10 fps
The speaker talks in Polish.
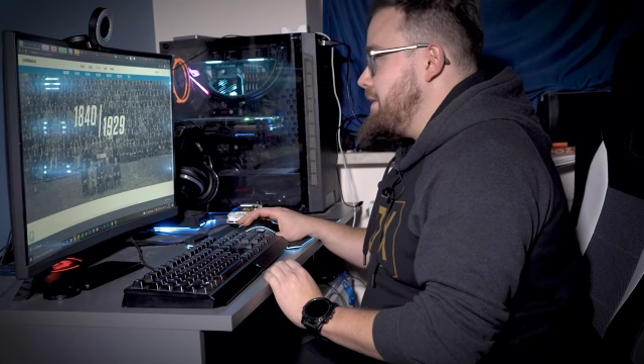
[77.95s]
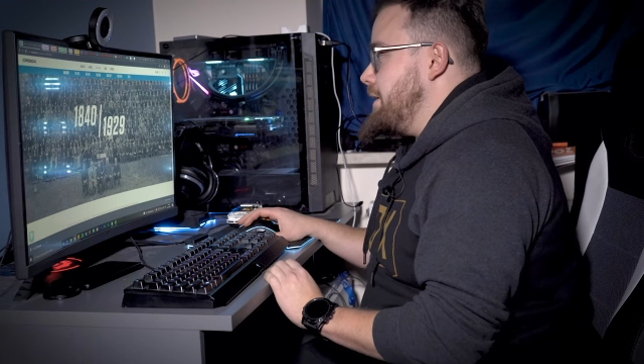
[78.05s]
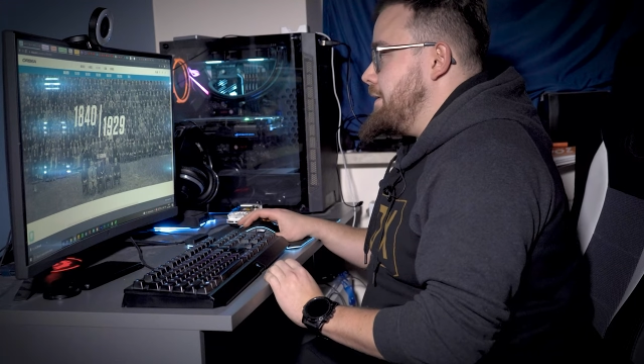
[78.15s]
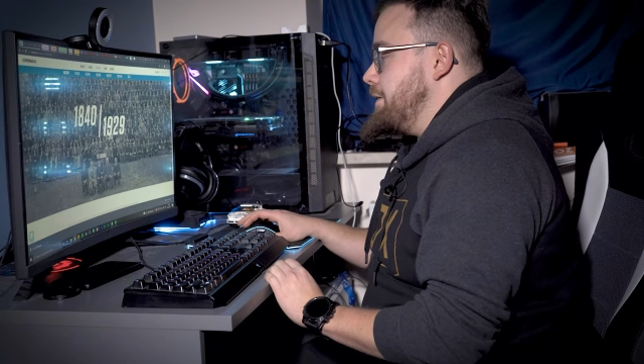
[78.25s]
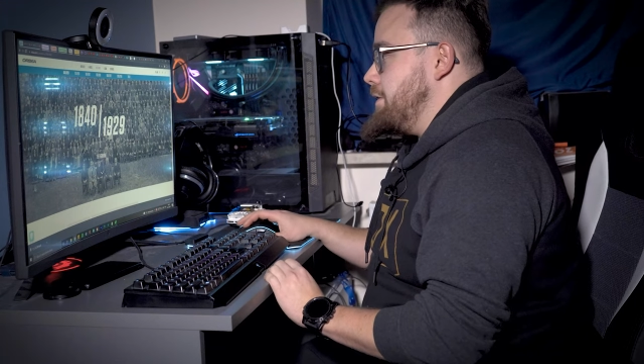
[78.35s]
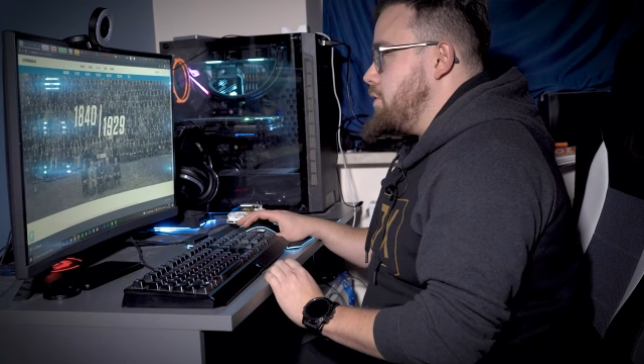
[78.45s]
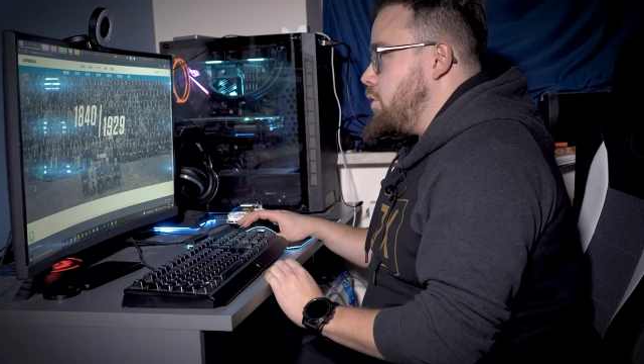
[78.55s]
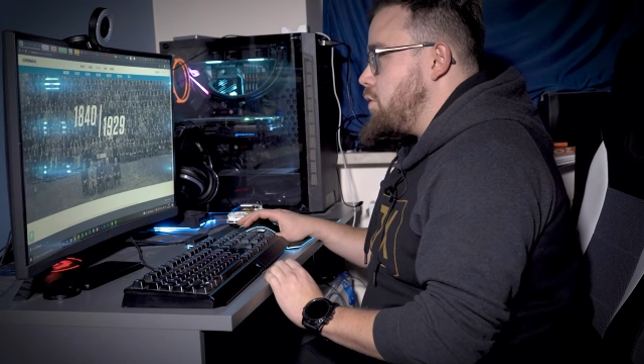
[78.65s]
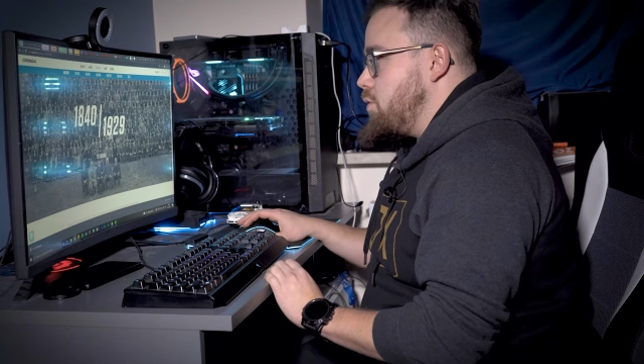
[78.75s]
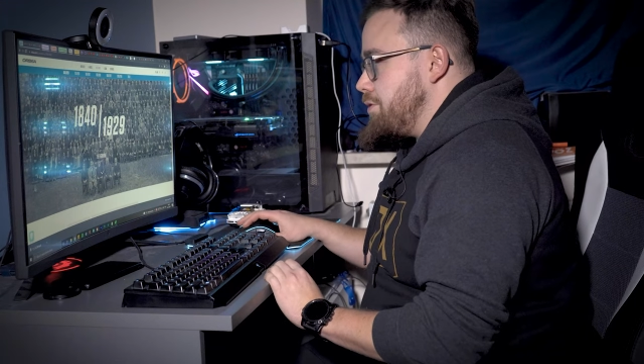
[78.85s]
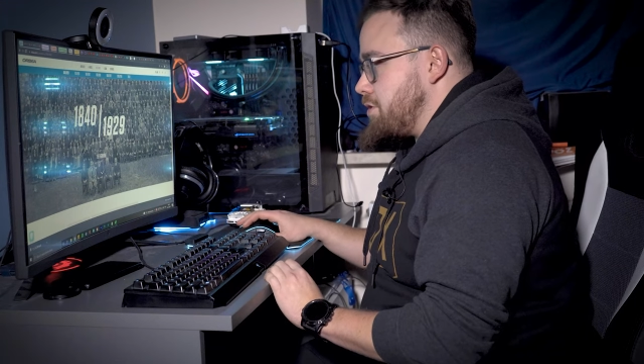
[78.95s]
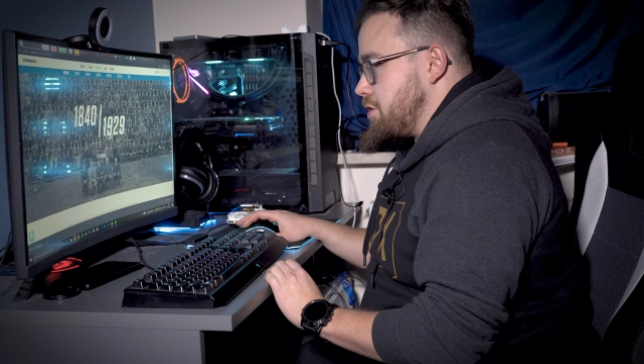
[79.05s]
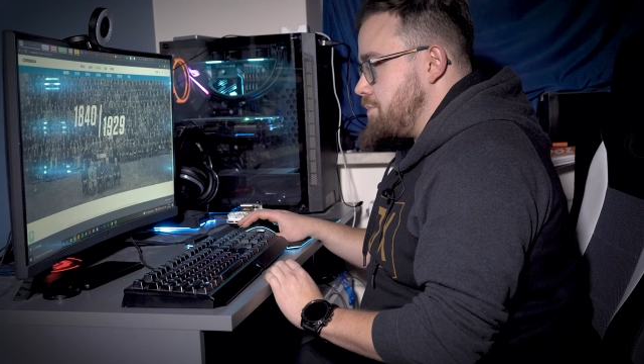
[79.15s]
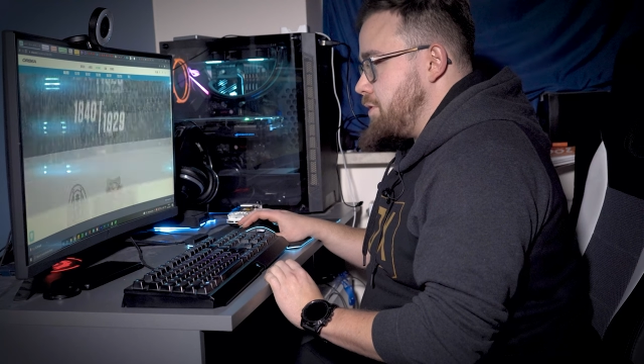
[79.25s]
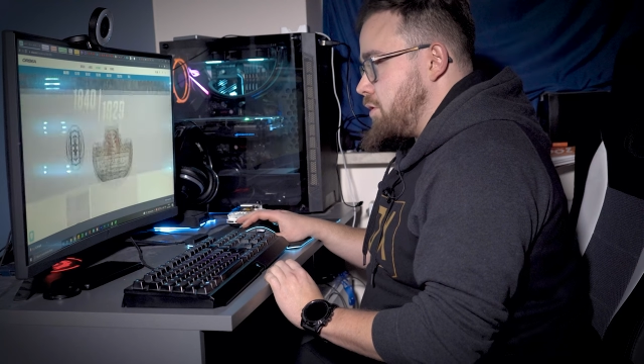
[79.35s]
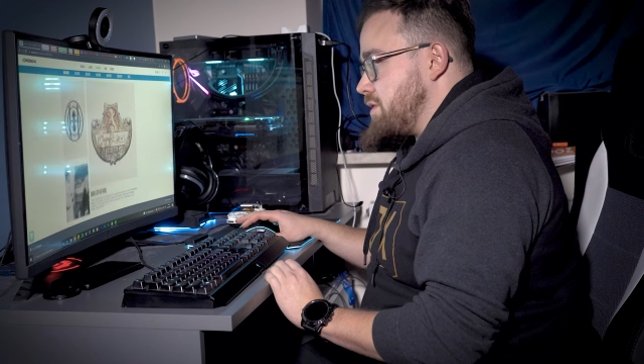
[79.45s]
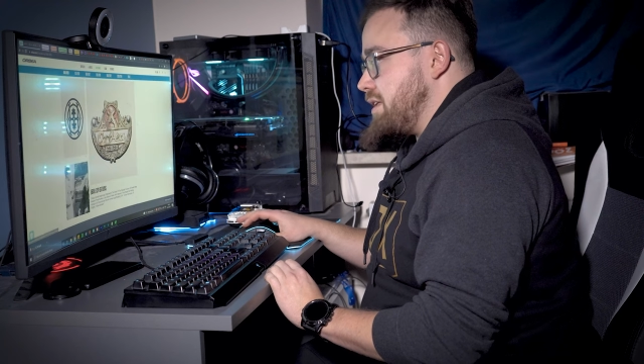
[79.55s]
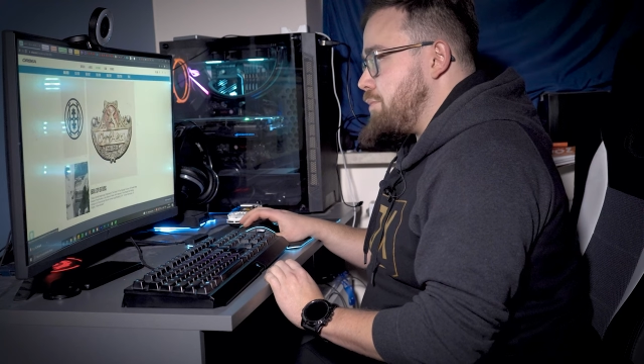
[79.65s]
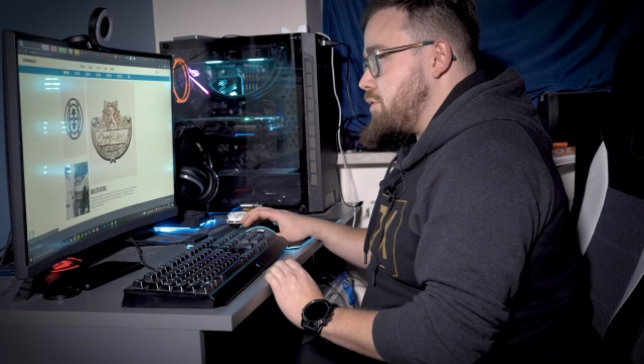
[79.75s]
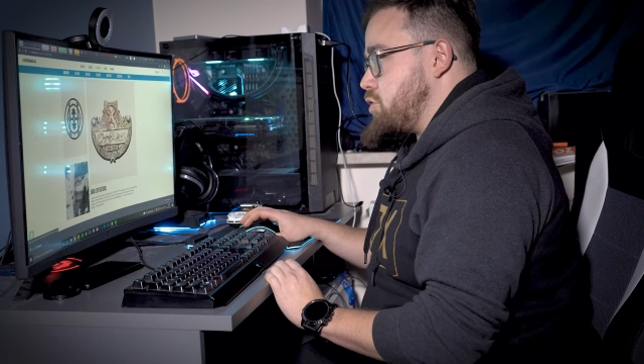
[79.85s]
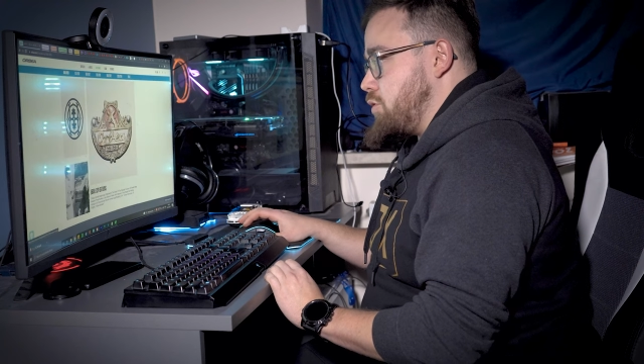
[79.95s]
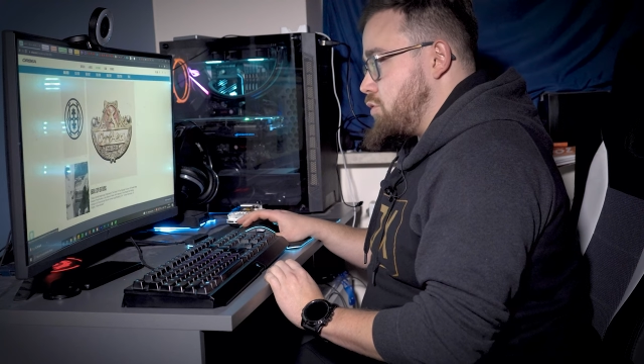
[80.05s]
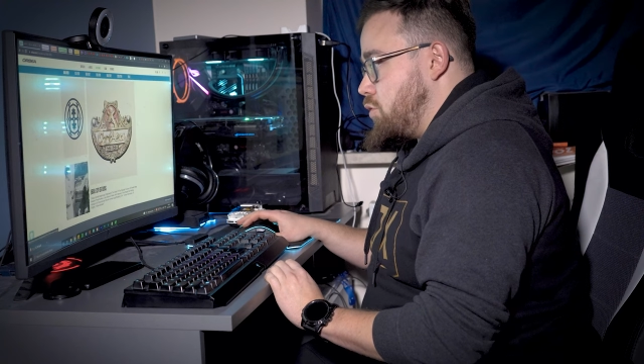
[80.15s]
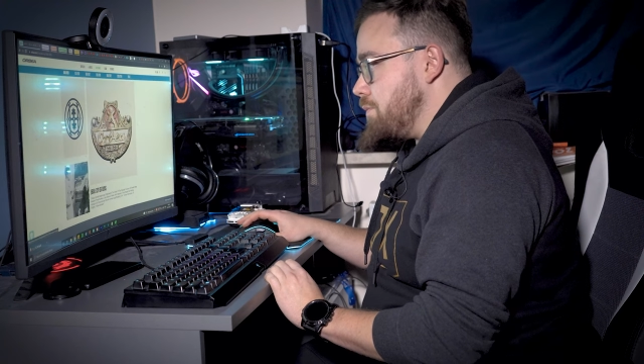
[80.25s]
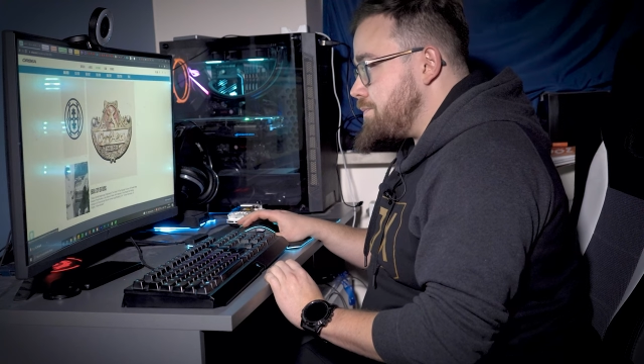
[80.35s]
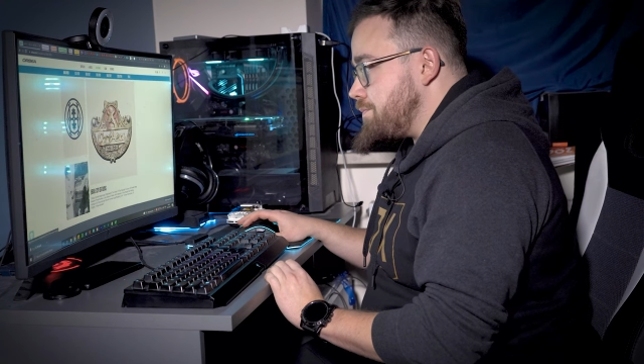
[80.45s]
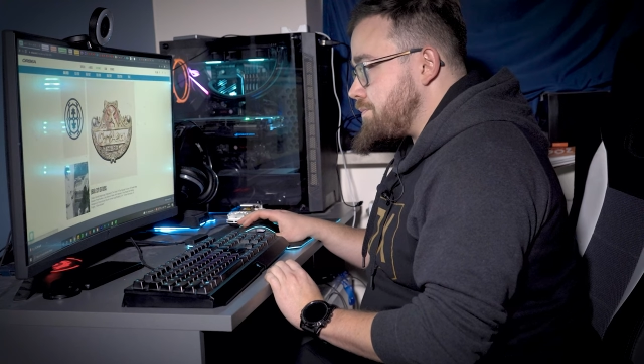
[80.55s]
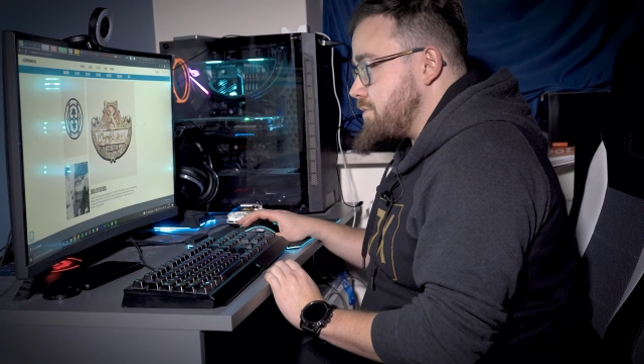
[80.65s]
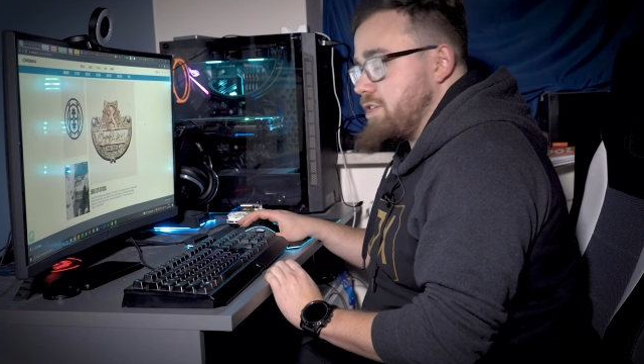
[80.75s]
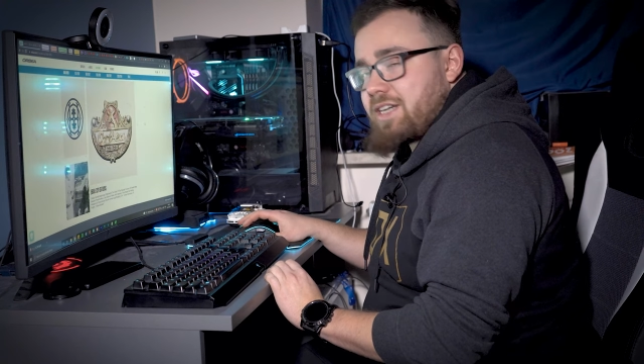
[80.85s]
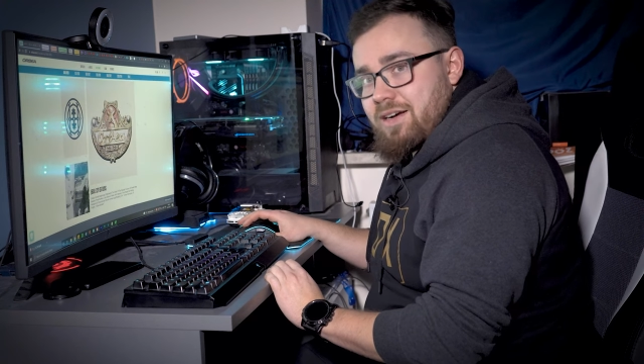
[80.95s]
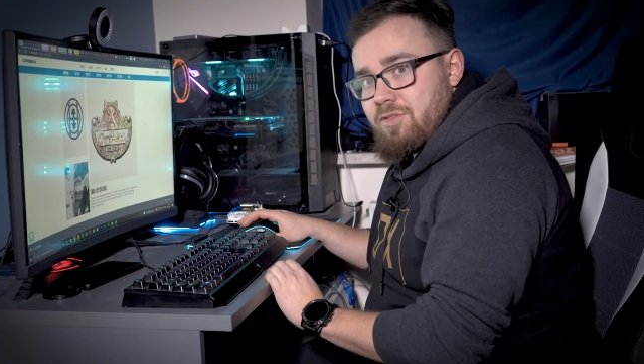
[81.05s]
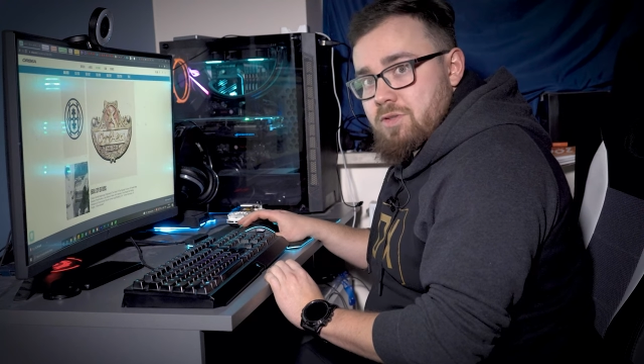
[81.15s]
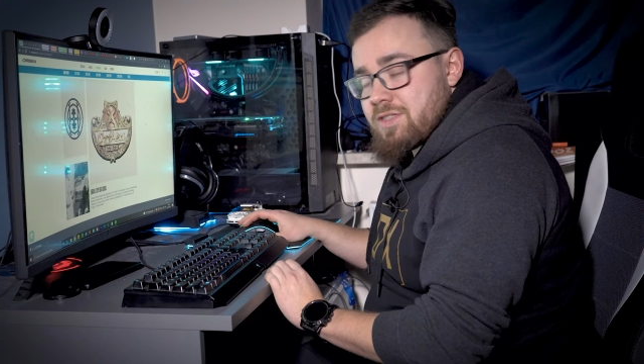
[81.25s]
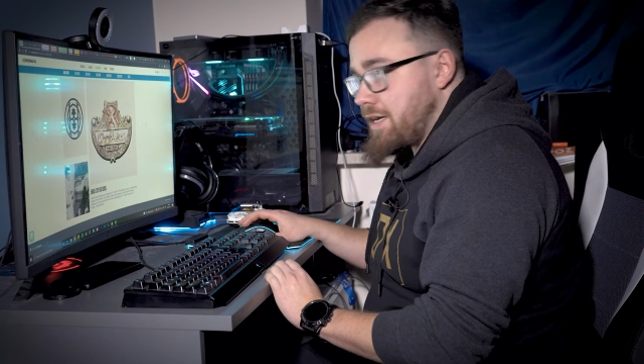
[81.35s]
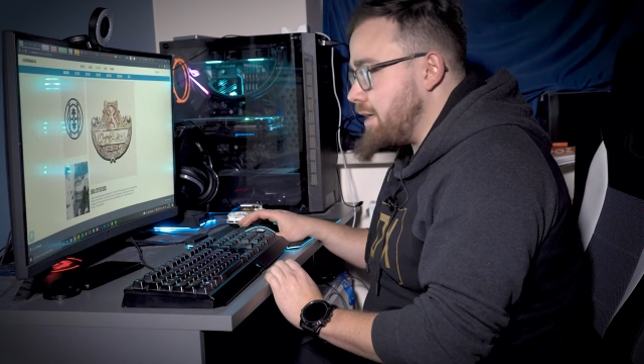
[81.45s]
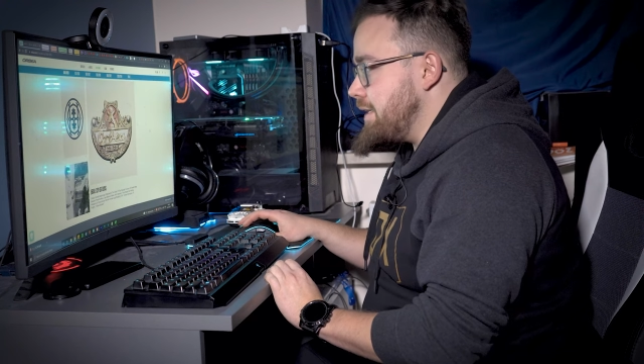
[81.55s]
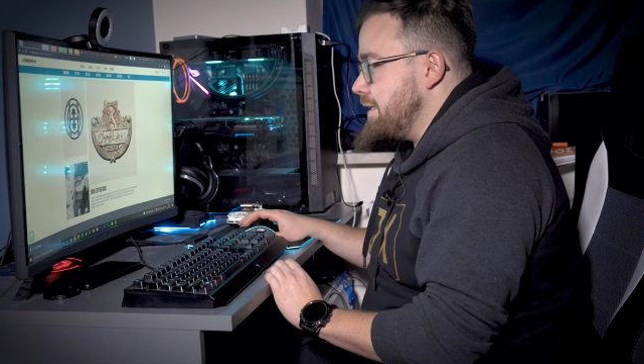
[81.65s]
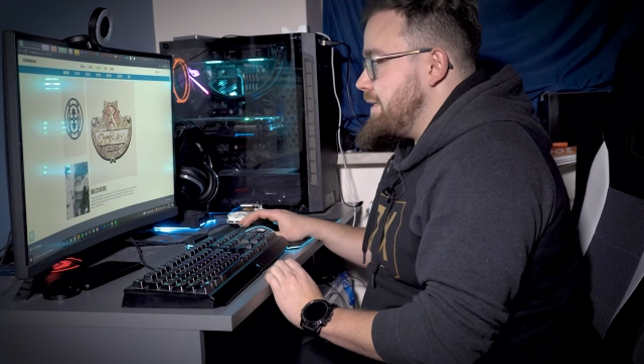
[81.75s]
e, i ogólnie rzecz biorąc na początku ciekawostka,